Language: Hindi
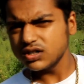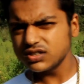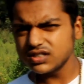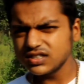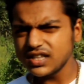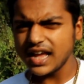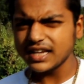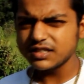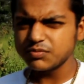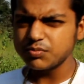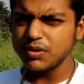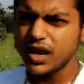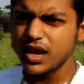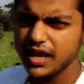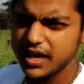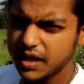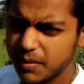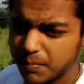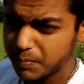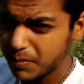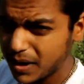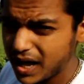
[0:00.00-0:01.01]
और स्नैक्स मिलने
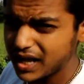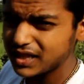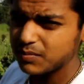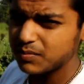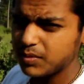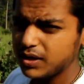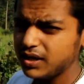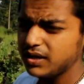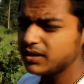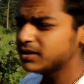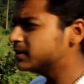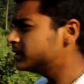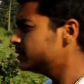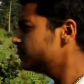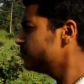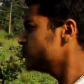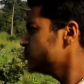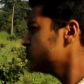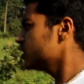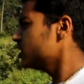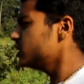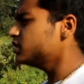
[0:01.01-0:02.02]
के बाद में
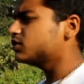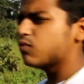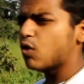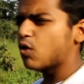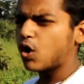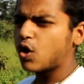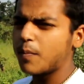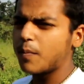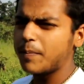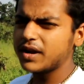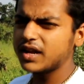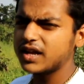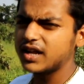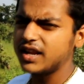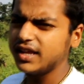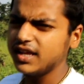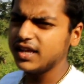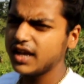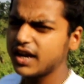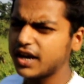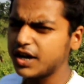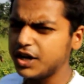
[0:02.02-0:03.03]
इस ब्लॉग को अपन
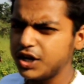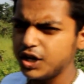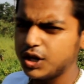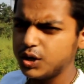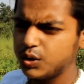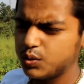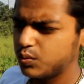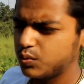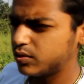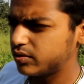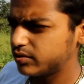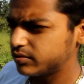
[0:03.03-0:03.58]
करेंगे कंटिन्यू